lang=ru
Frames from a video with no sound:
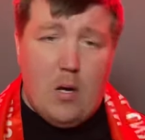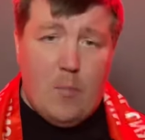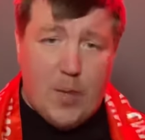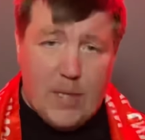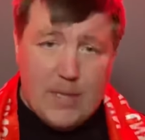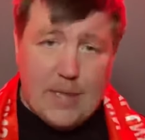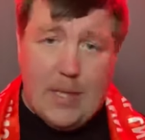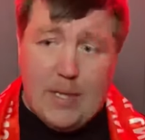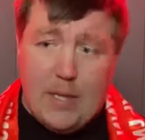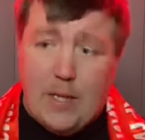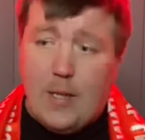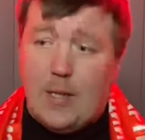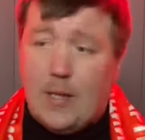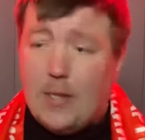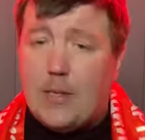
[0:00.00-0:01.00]

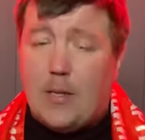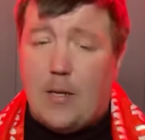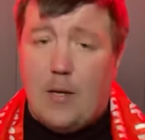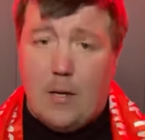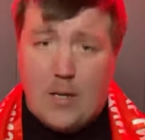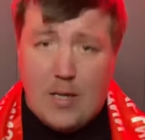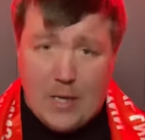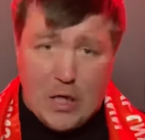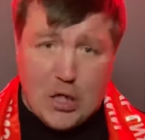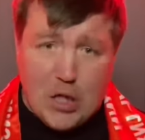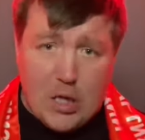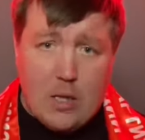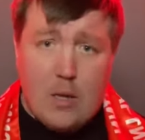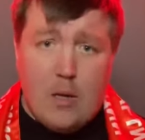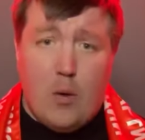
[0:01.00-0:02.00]
присоединилась к
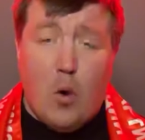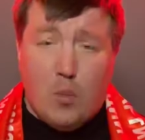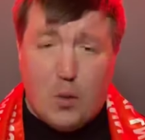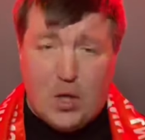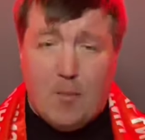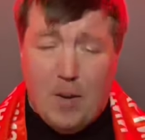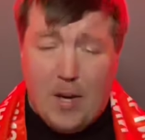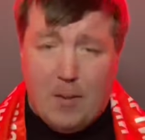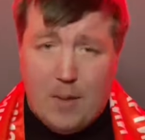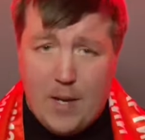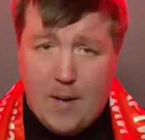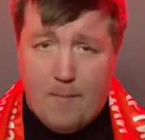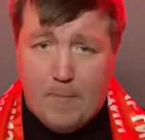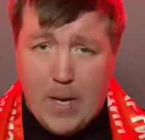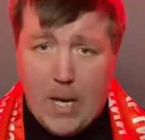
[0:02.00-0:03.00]
нашей общей
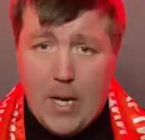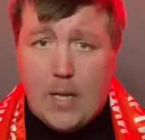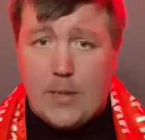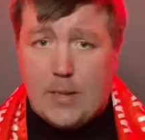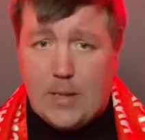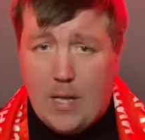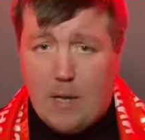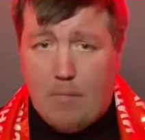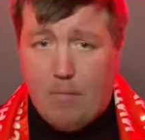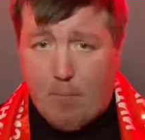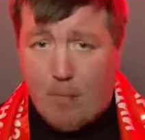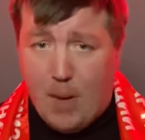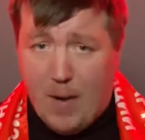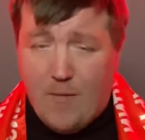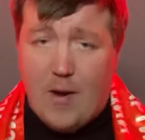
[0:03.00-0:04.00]
борьбе за
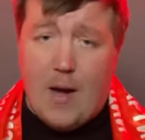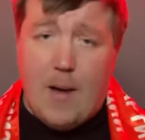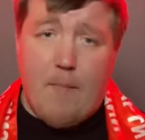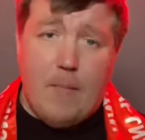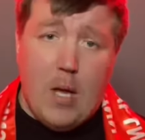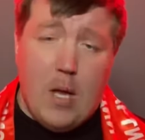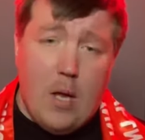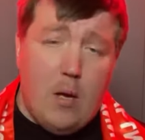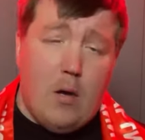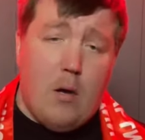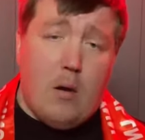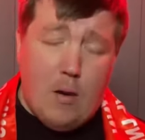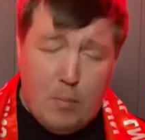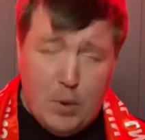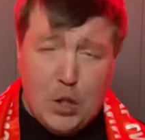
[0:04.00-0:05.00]
права
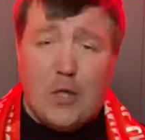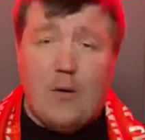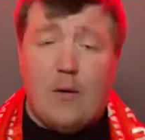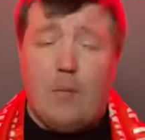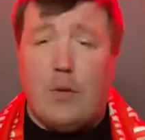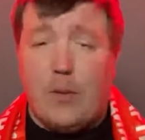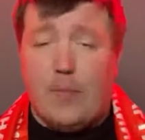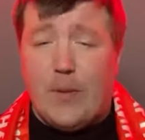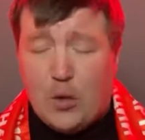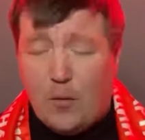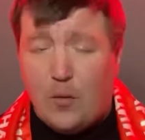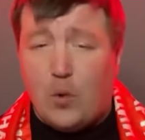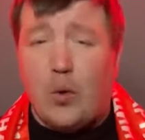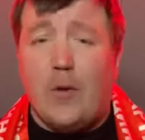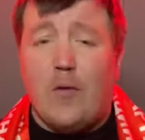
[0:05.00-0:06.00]
обычного
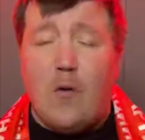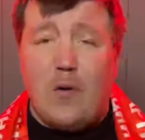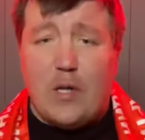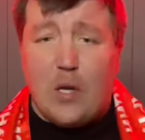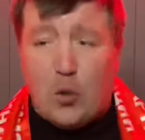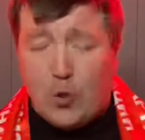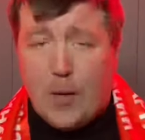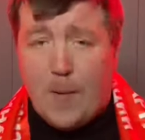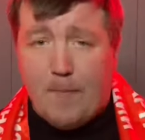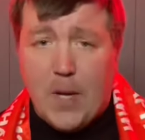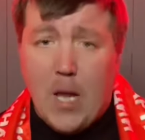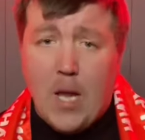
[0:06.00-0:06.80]
простого трудового народа.